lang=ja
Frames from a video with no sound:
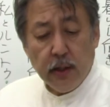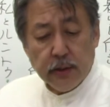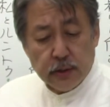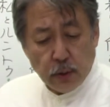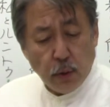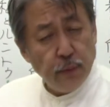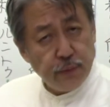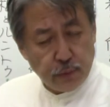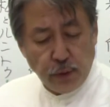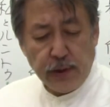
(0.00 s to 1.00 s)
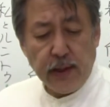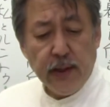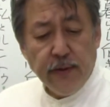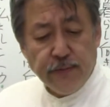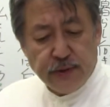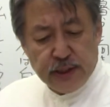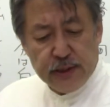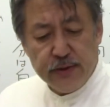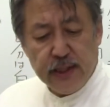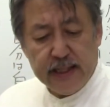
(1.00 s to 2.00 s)
そう、太い、
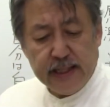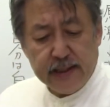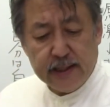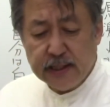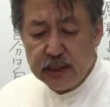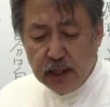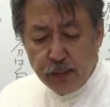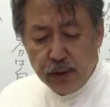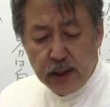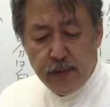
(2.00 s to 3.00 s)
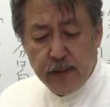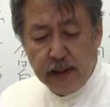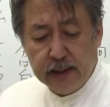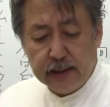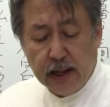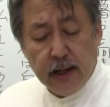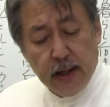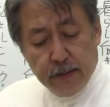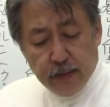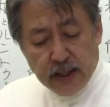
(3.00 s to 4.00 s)
節くれだった、しかもひび割れた、
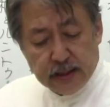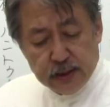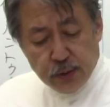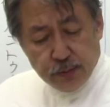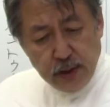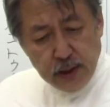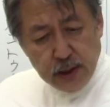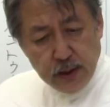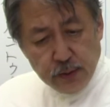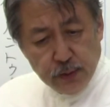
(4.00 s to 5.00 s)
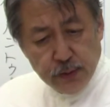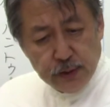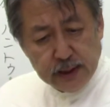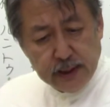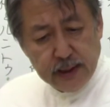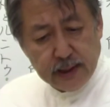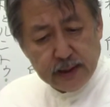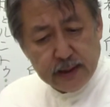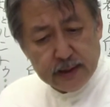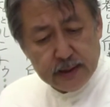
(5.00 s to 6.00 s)
松の幹のような手な
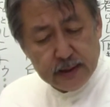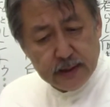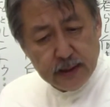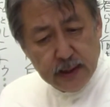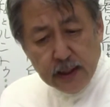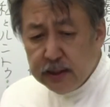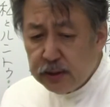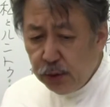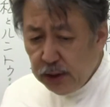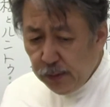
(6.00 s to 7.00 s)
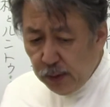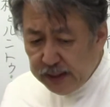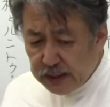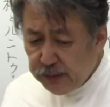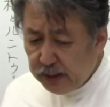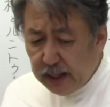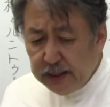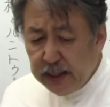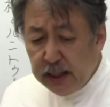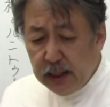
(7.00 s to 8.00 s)
んです。それでも私は
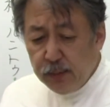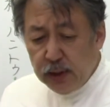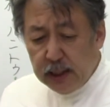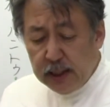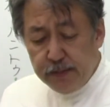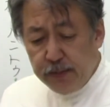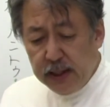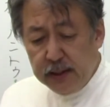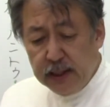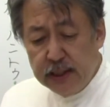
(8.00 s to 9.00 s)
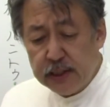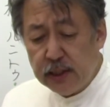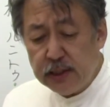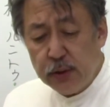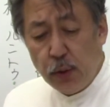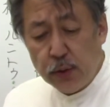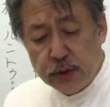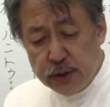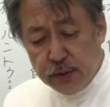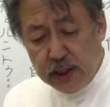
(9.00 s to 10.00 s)
感激で胸がいっぱいになり、しかしどう
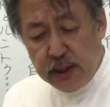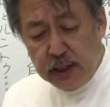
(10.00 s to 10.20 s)
口を聞